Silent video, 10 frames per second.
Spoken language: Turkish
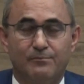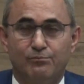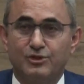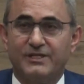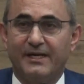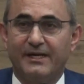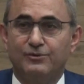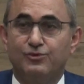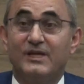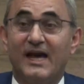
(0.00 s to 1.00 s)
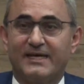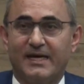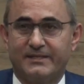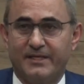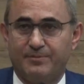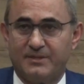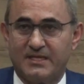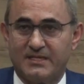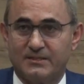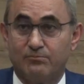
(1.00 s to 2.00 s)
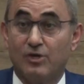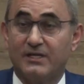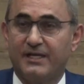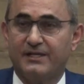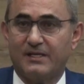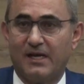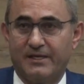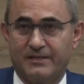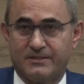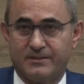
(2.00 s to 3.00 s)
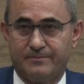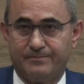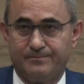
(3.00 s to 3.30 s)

Bu şehri dünya kenti yapacağız. Bu kadar iddialıyız.